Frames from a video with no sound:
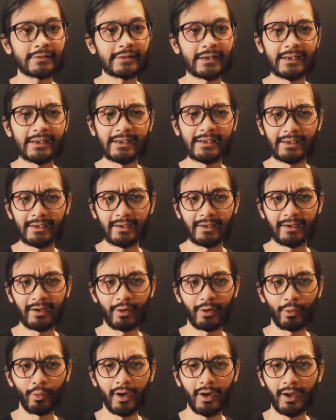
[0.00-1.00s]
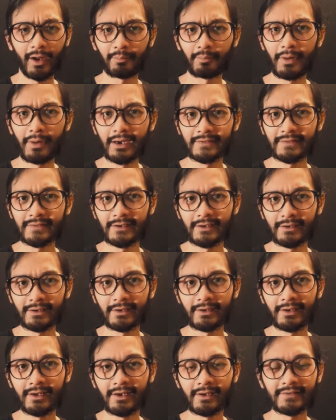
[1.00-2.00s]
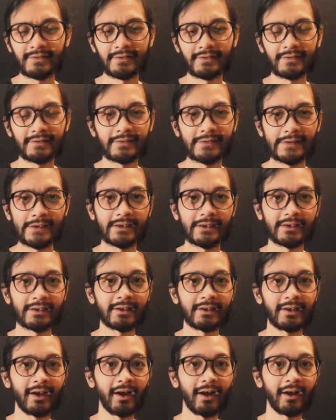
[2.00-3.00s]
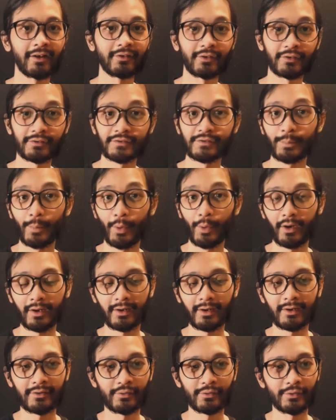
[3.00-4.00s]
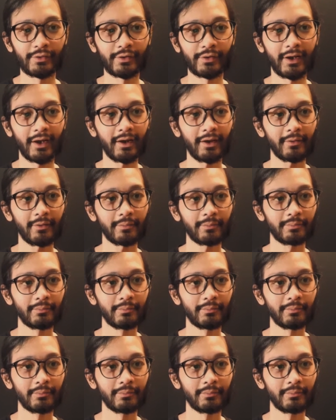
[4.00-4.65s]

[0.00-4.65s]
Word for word: Jadi gue akan bahas ini dari sisi yang non spoilernya dulu ya.